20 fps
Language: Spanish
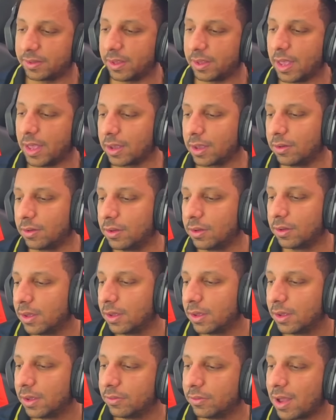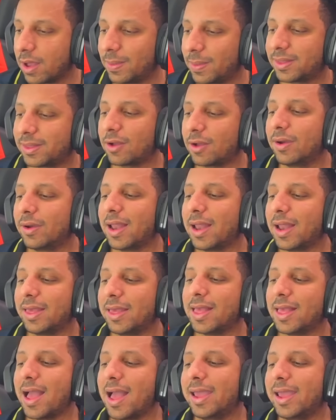algo. Nueva camiseta con el
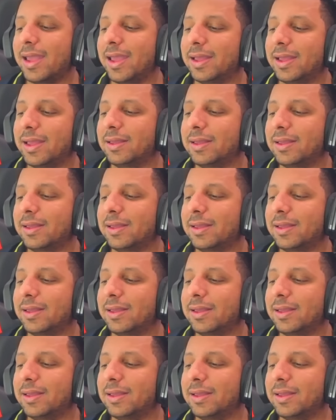Adidas en el